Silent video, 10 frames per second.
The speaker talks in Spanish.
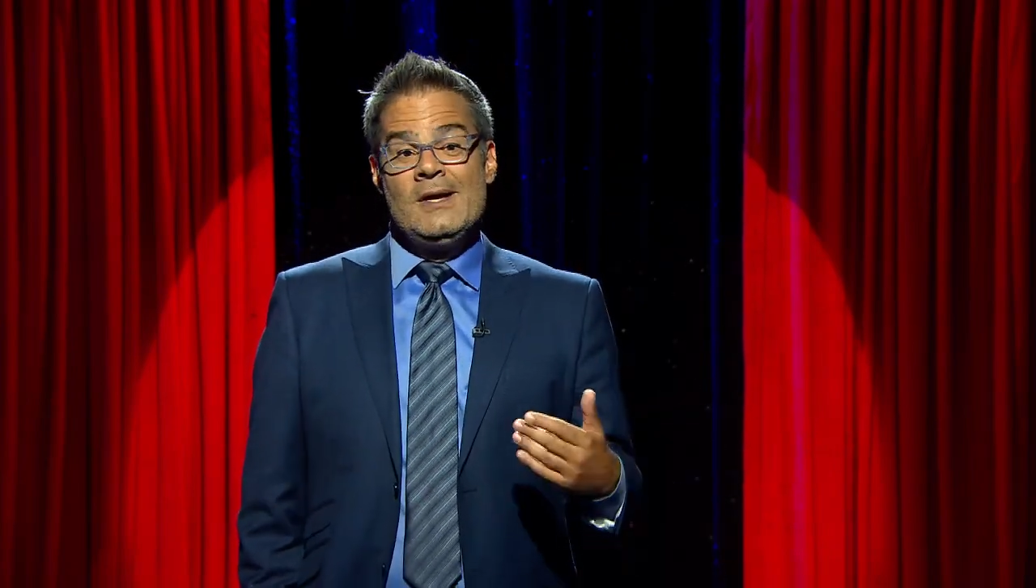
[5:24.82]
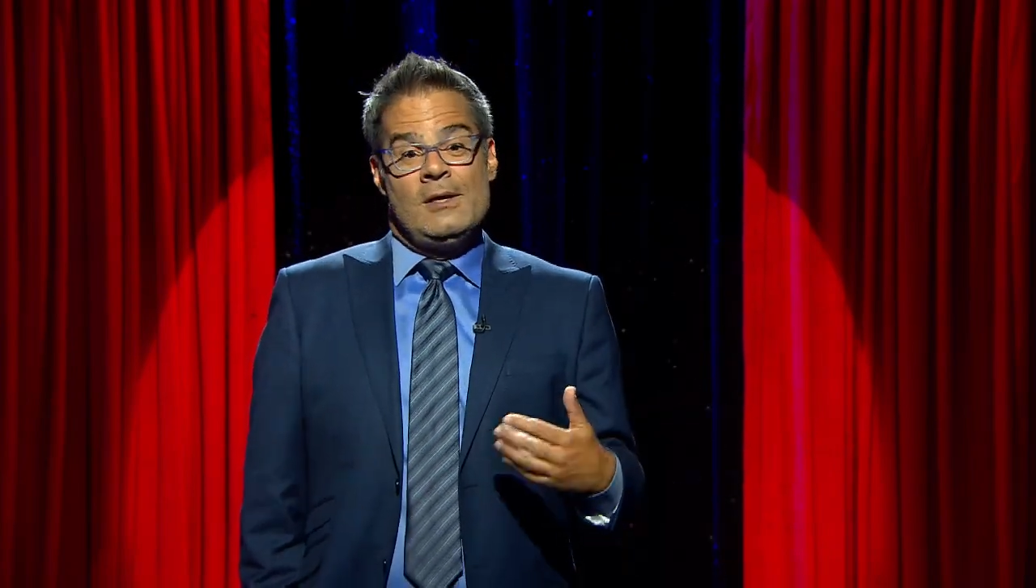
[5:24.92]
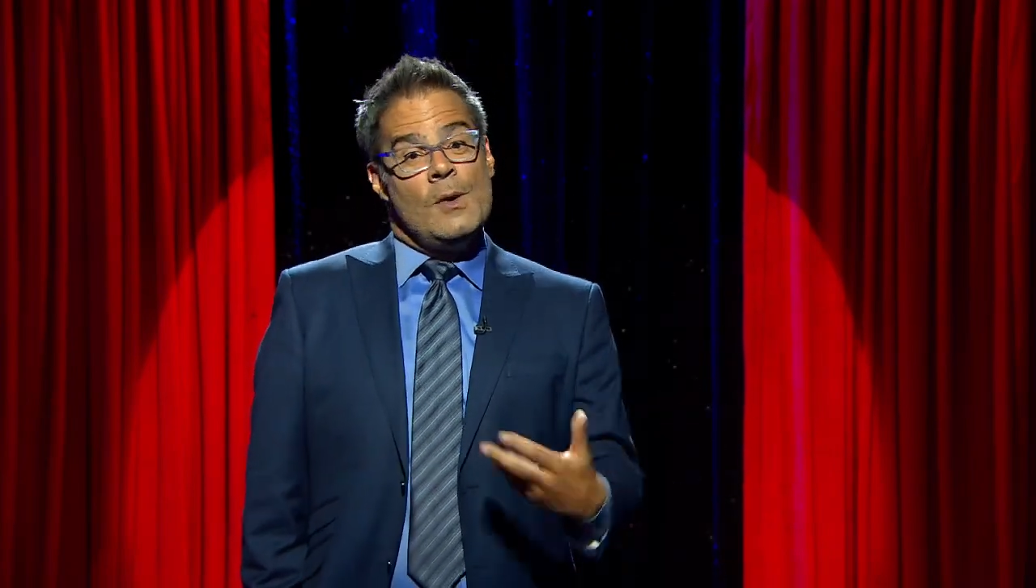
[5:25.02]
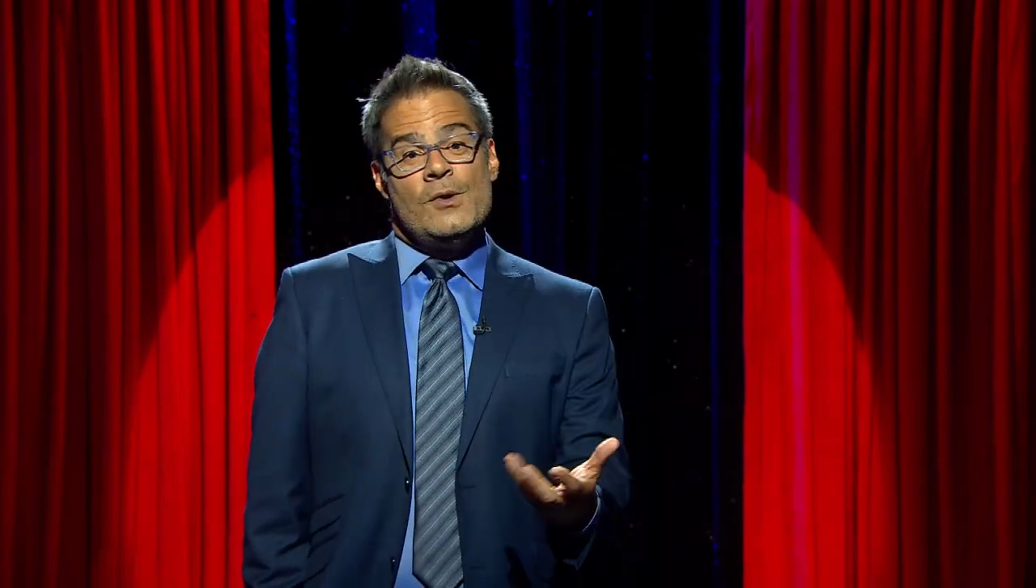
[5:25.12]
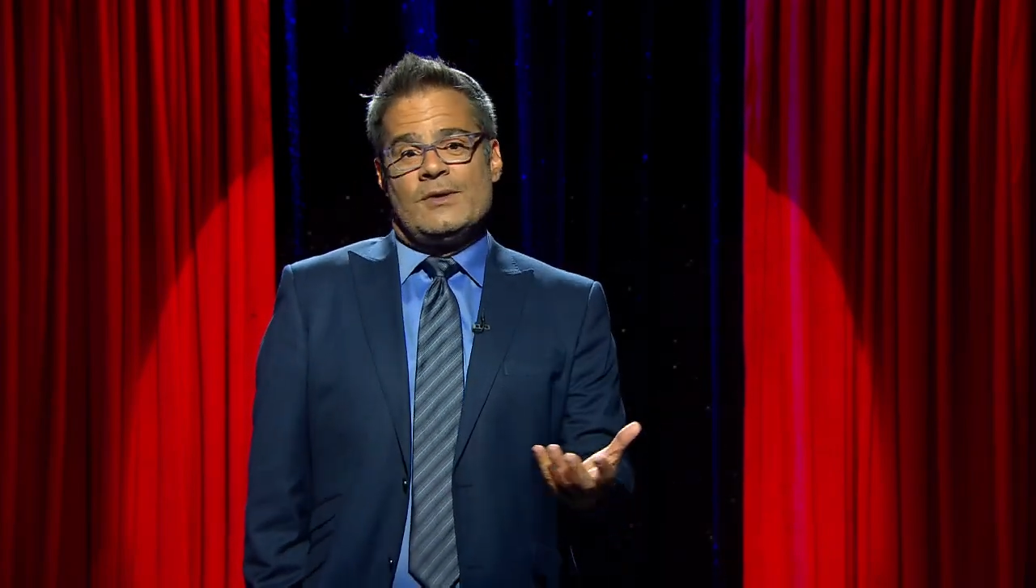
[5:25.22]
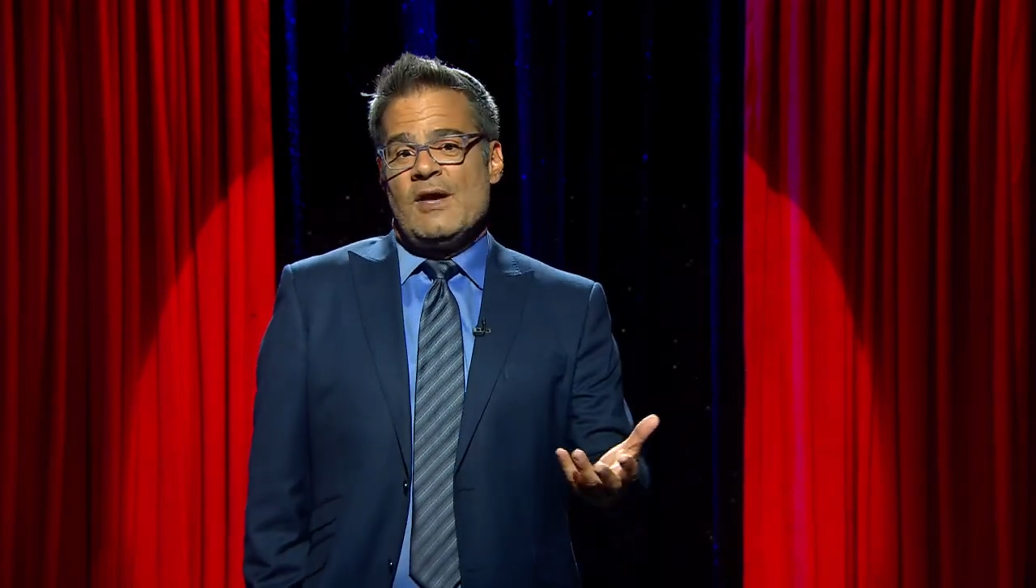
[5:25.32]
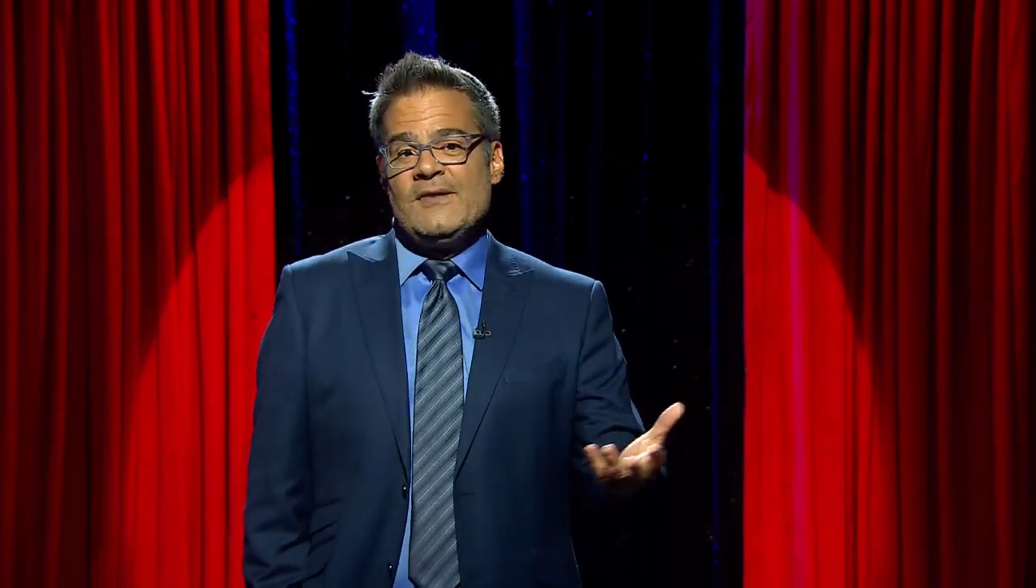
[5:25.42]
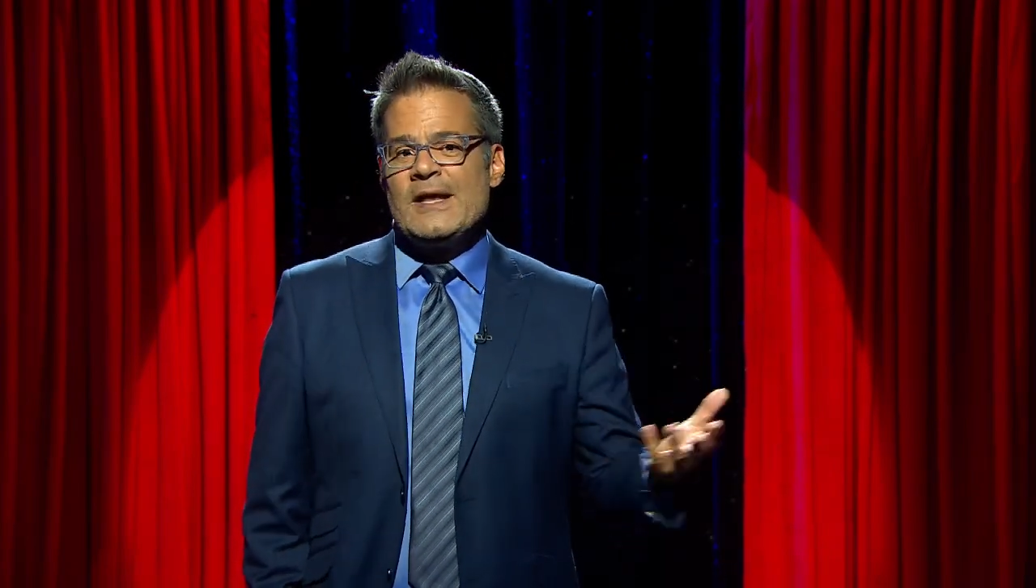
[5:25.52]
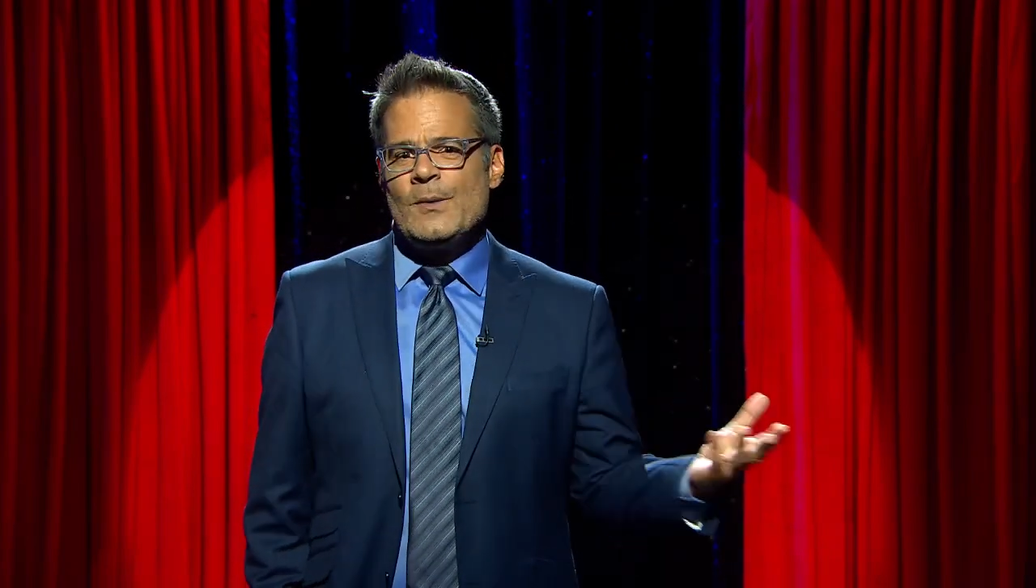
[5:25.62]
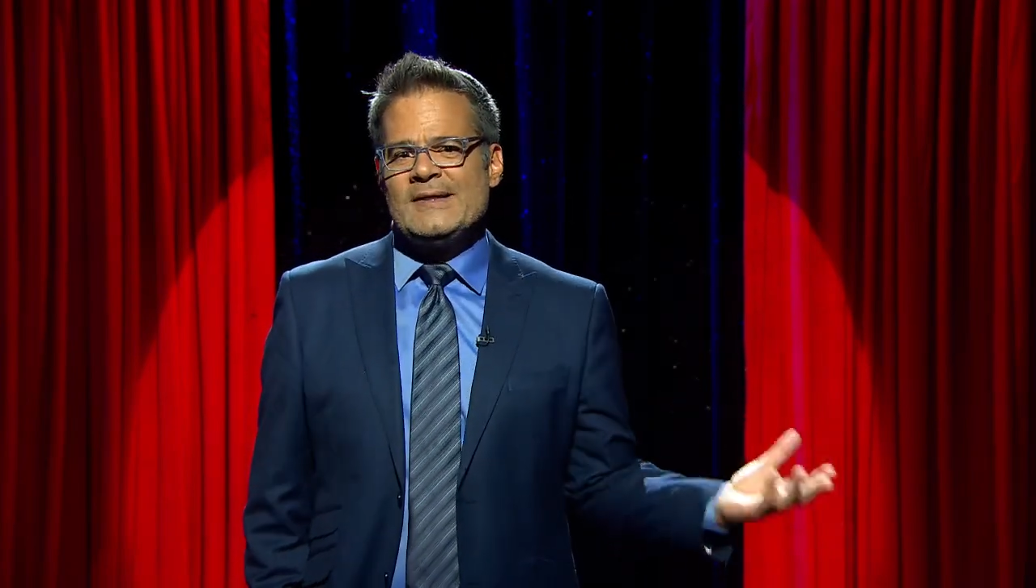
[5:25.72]
Y bueno, y a
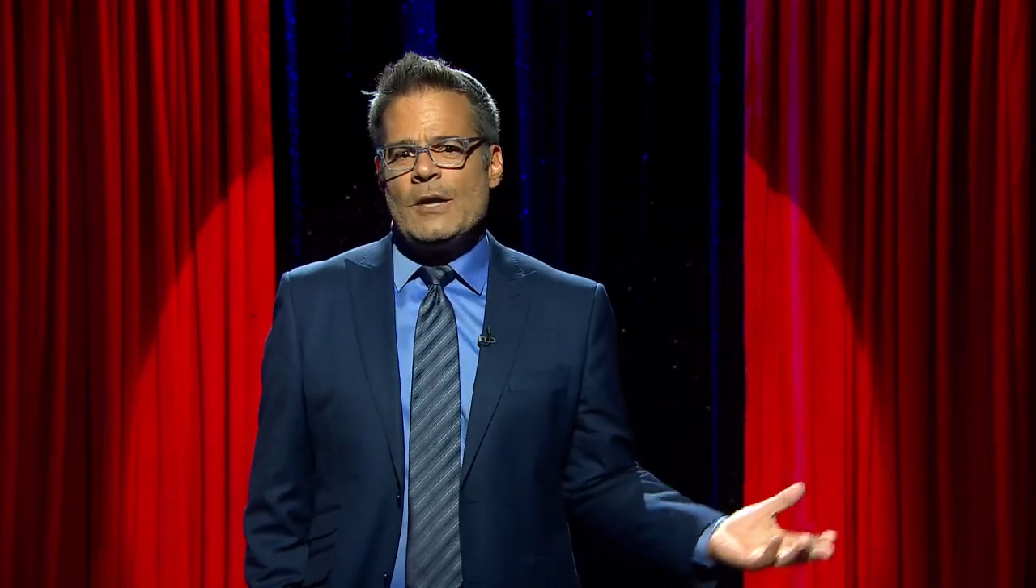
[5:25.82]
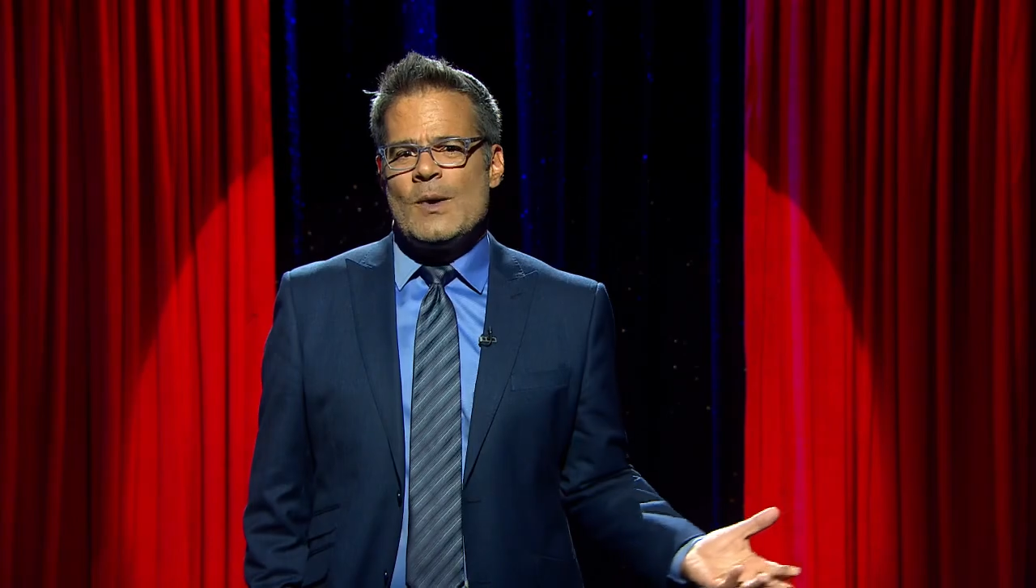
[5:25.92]
fin de cuentas